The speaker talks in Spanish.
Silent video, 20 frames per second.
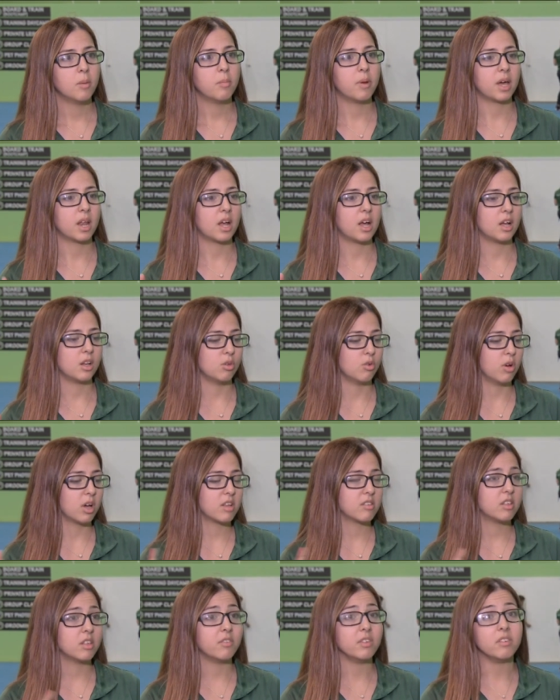para
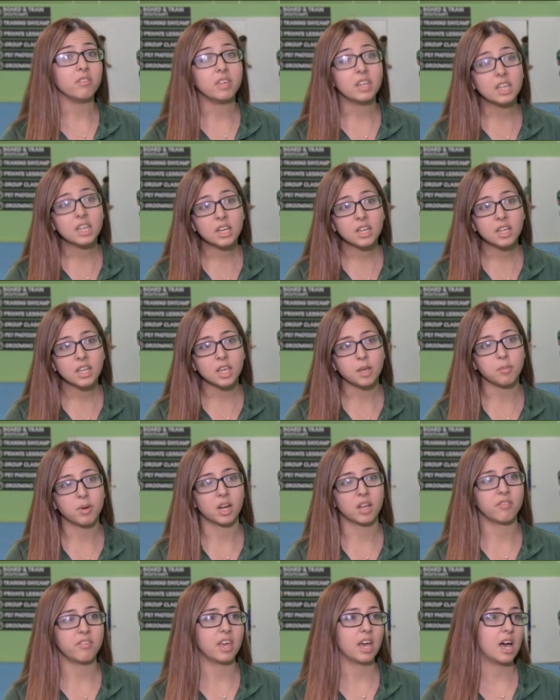lugares de vivir y
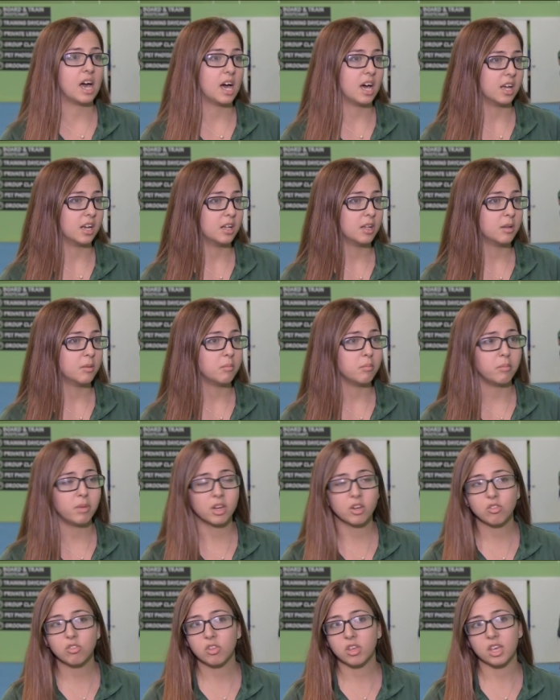para viajar.
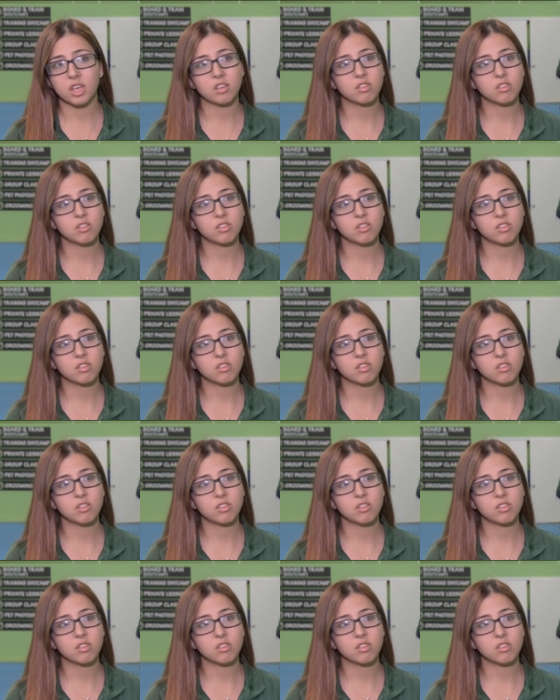Menos de